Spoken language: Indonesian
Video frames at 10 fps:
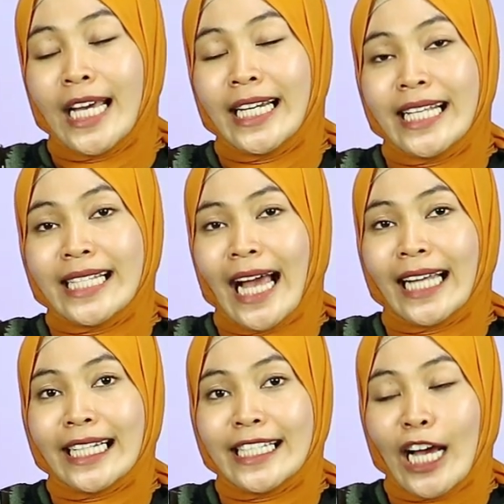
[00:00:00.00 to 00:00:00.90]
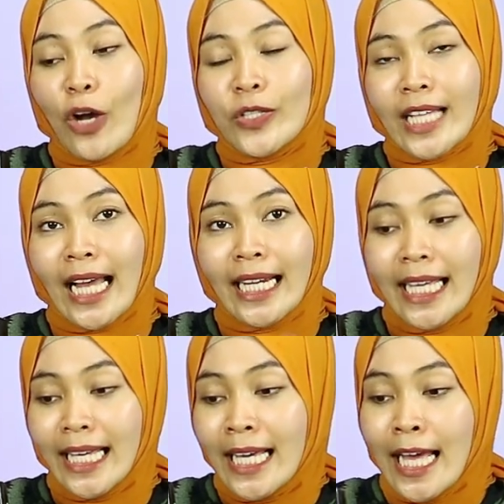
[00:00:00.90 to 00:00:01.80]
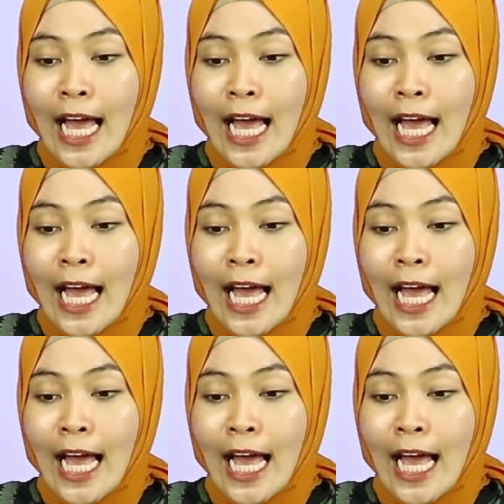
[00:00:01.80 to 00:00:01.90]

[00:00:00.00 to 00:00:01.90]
Jadi sangat terjangkau sekali